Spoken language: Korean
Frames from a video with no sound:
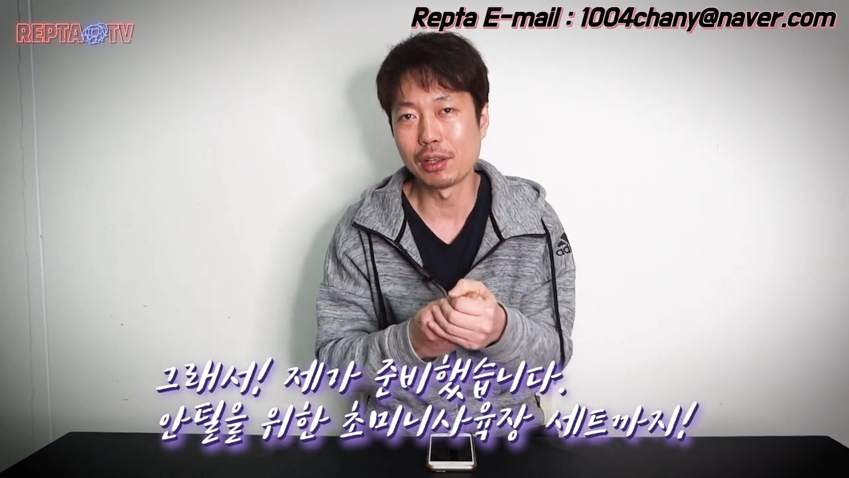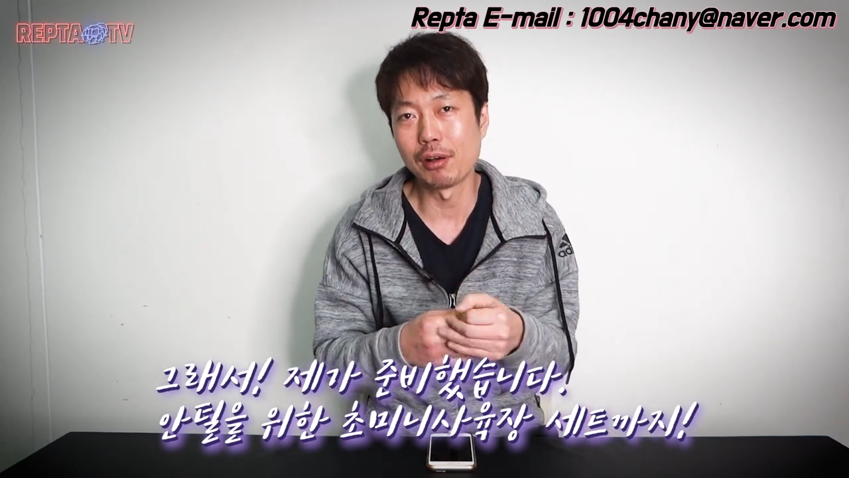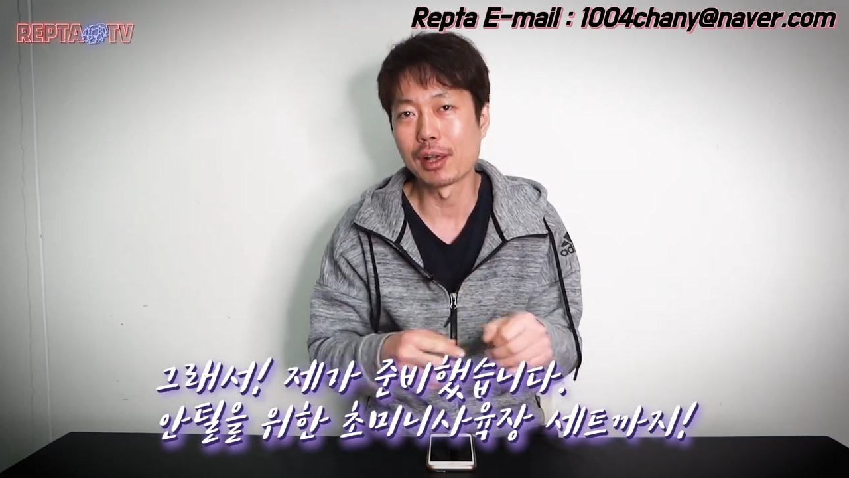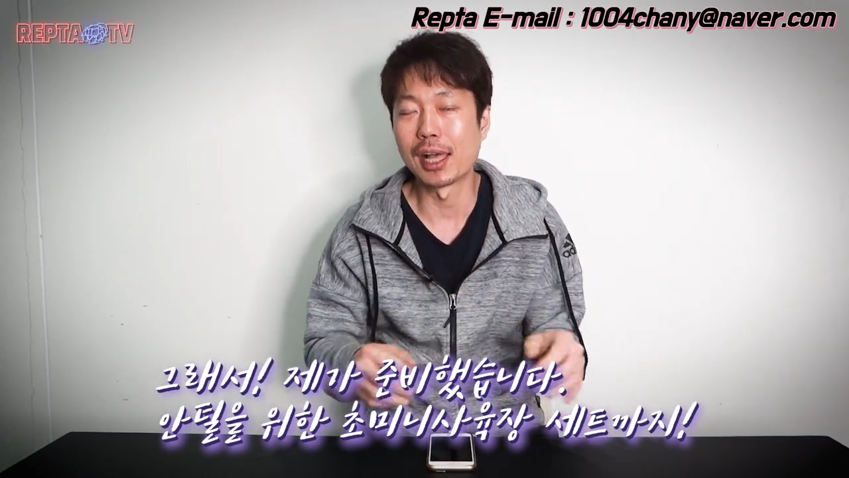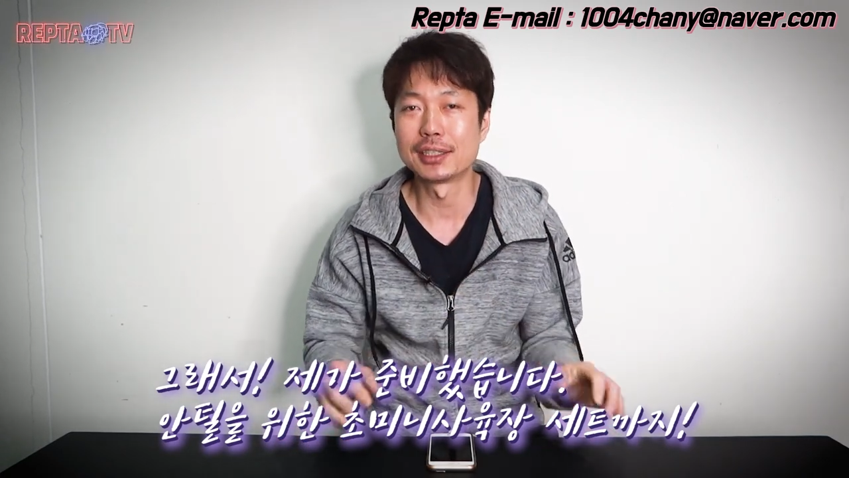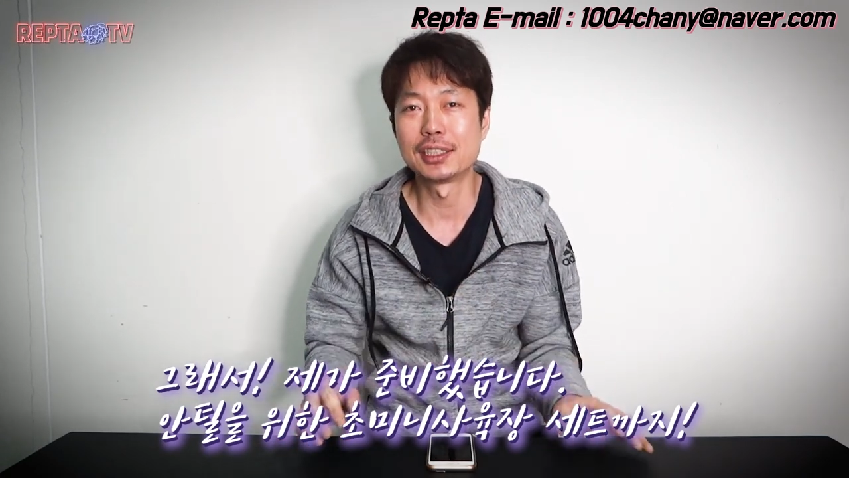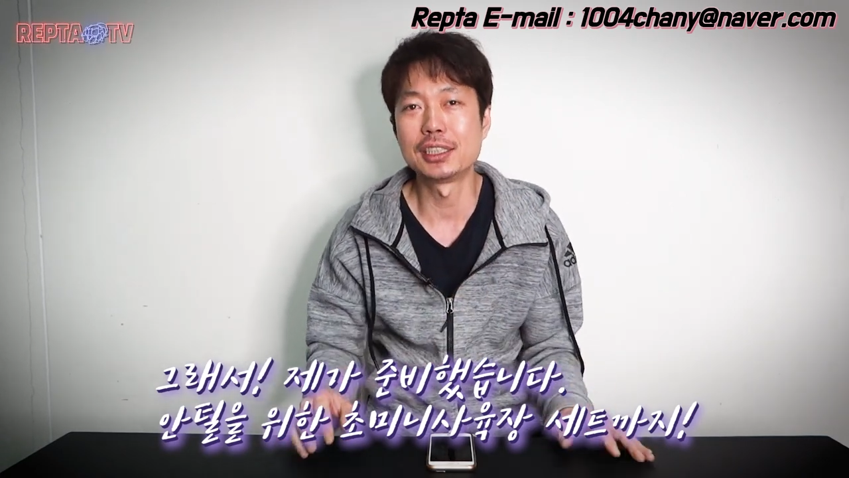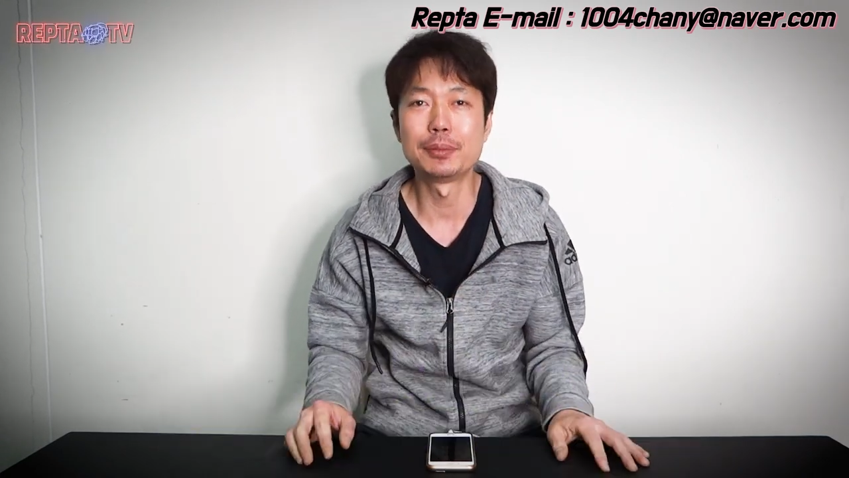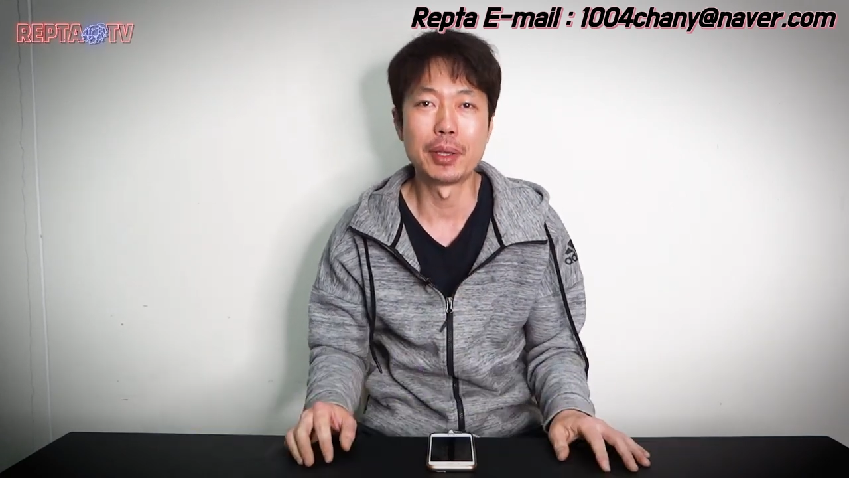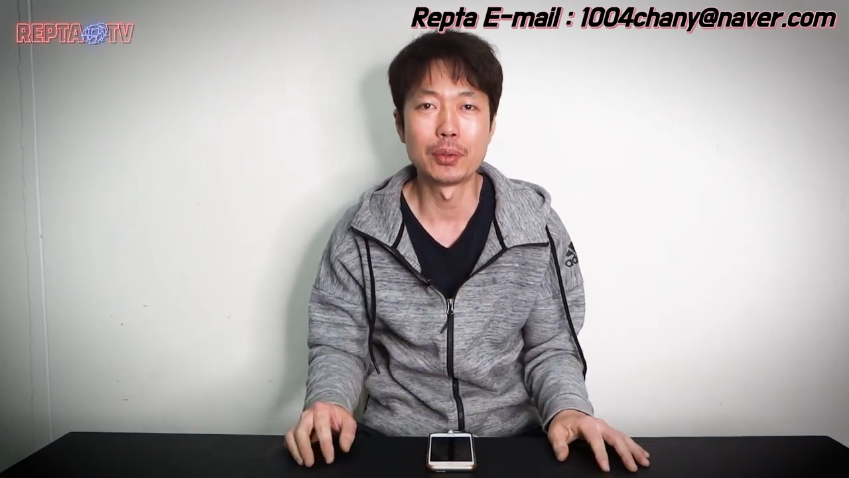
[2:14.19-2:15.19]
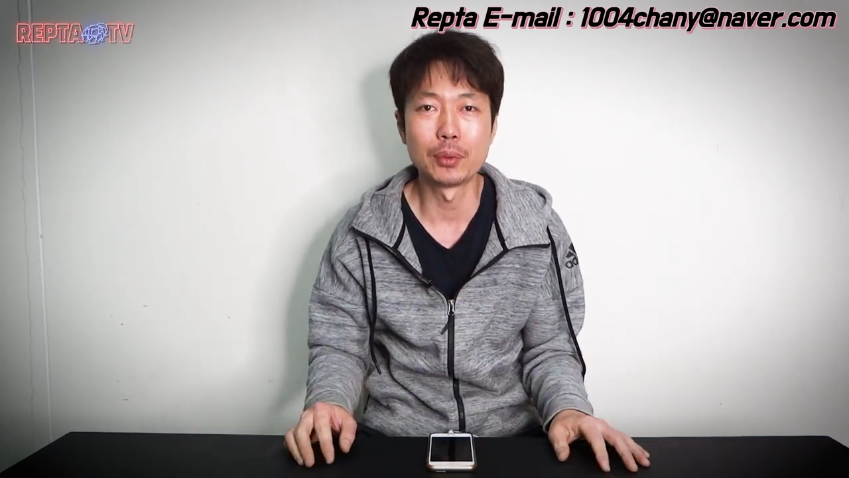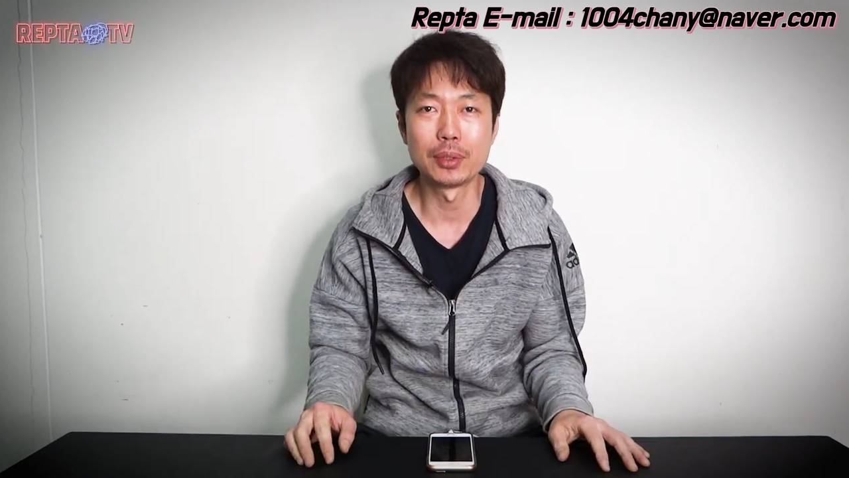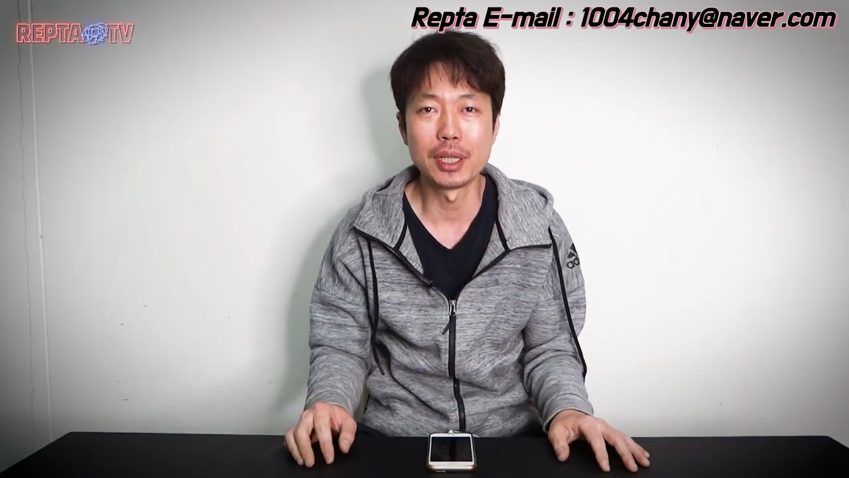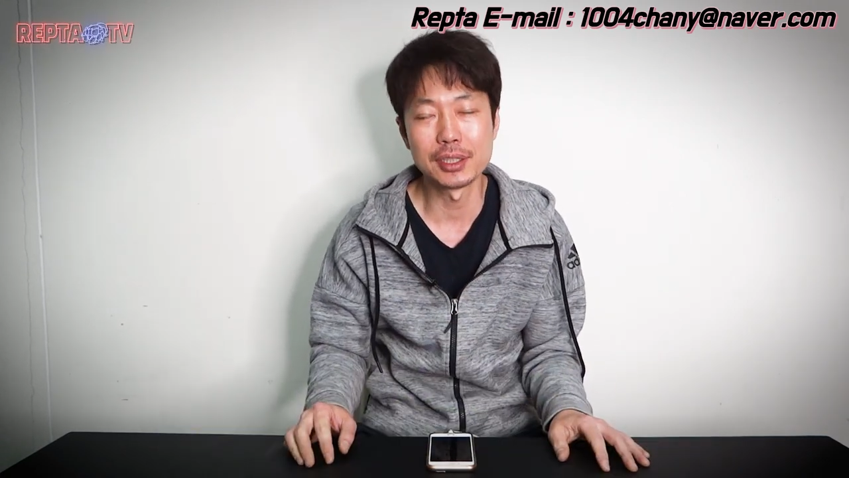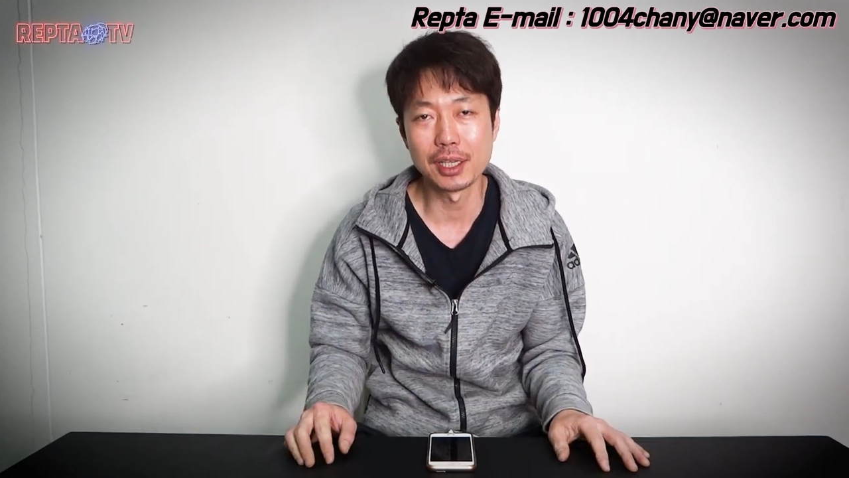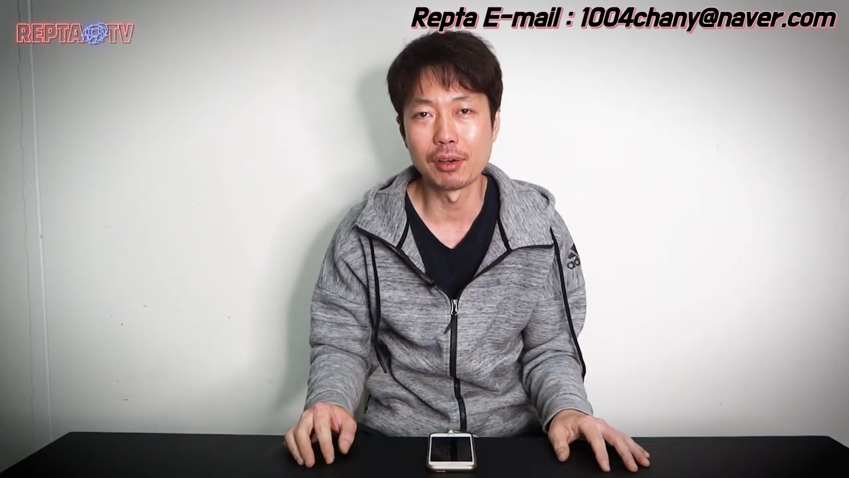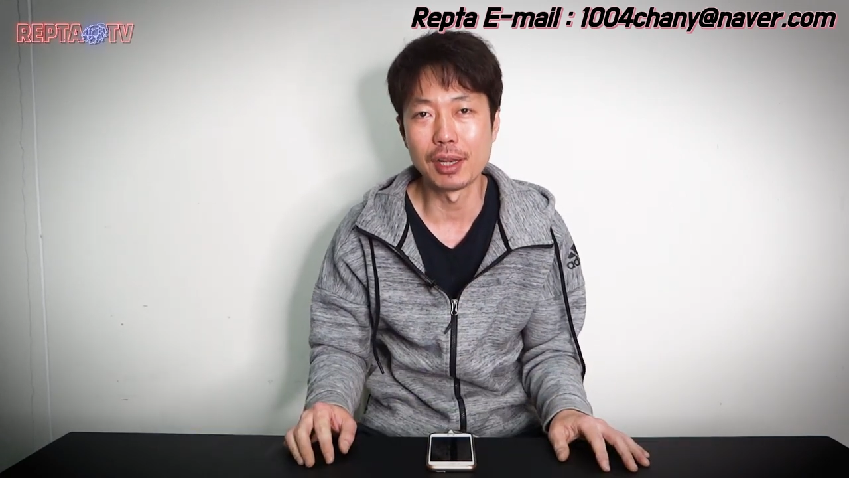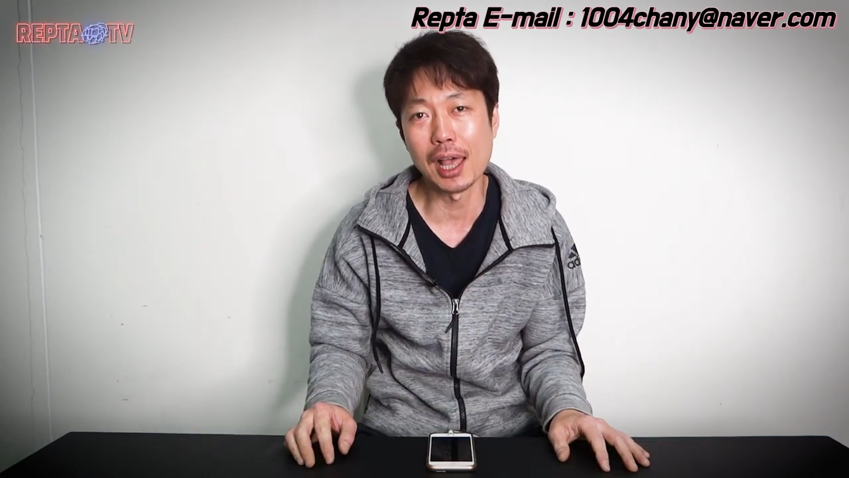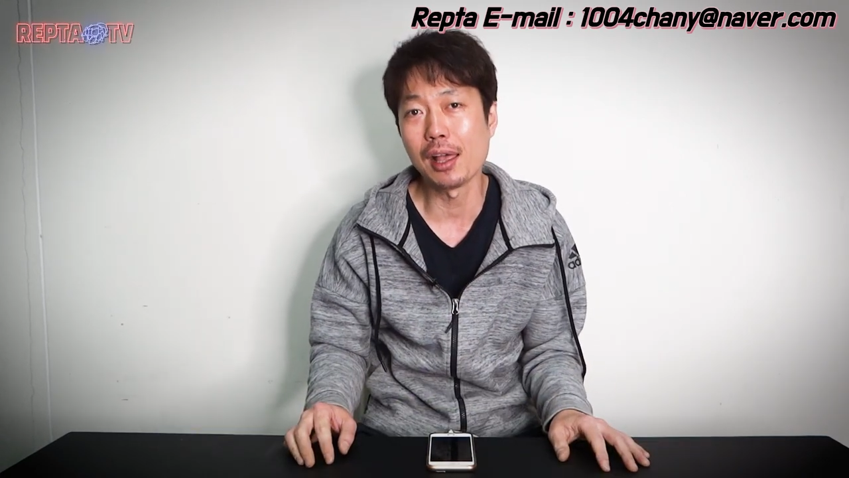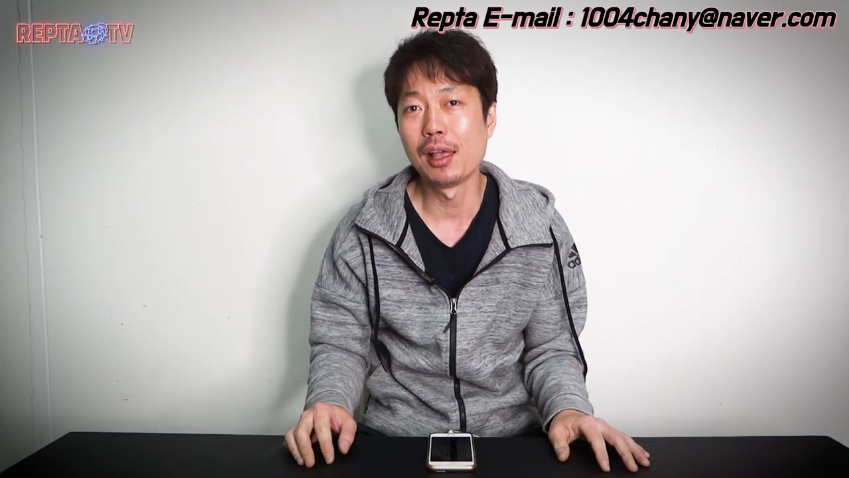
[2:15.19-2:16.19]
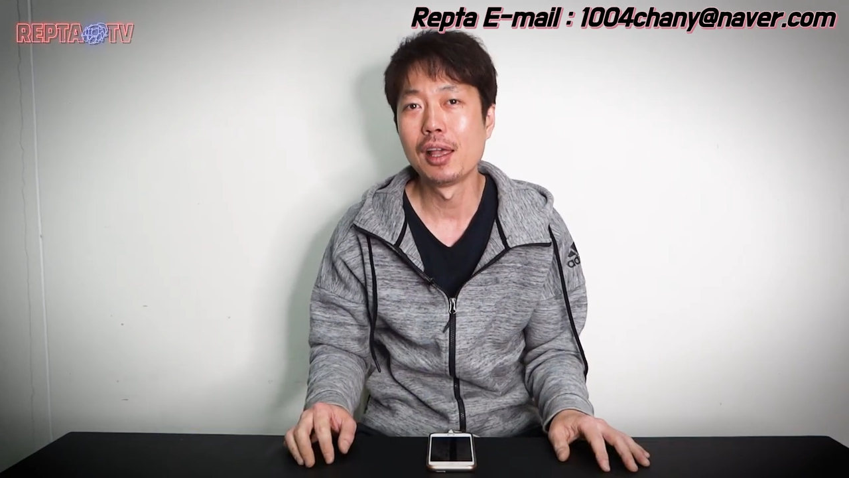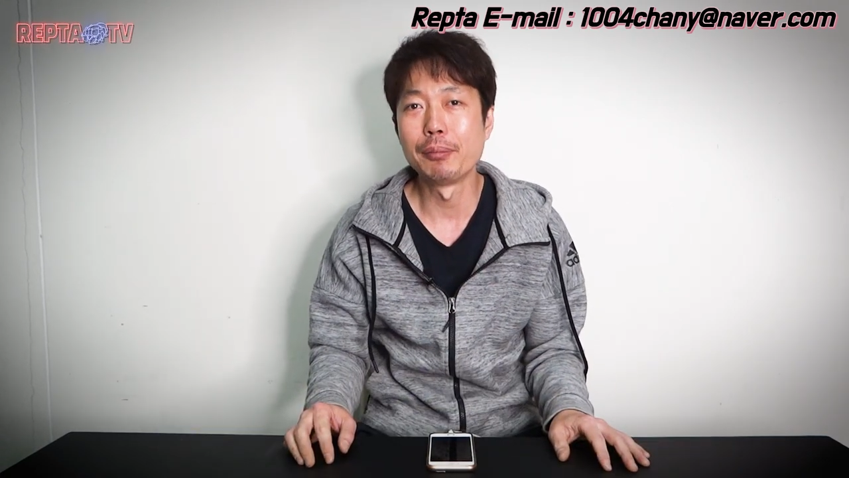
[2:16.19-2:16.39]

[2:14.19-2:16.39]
해서 같이 배송을 해드리거나